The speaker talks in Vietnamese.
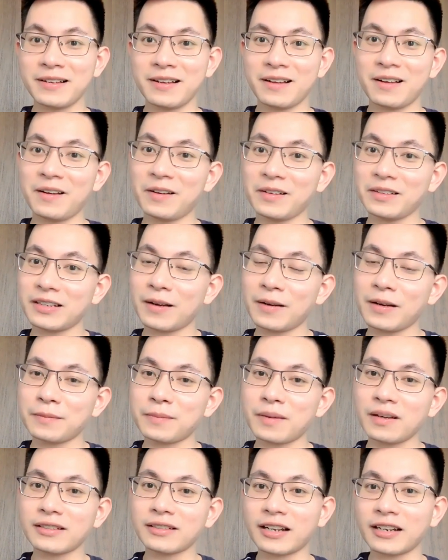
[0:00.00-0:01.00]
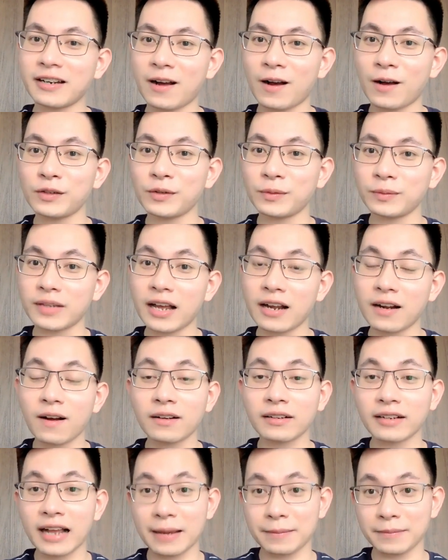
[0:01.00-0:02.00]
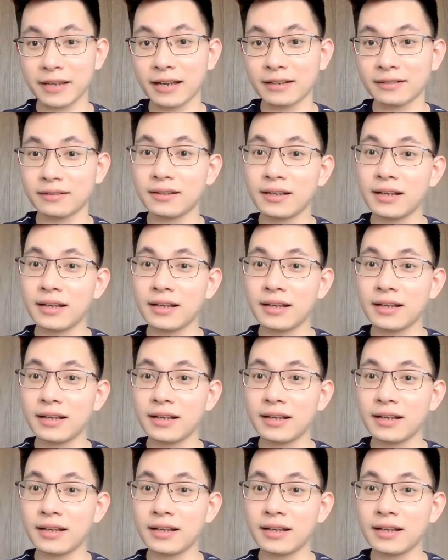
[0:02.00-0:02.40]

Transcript: ở trong cái bức tranh đó chúng ta còn cảm nhận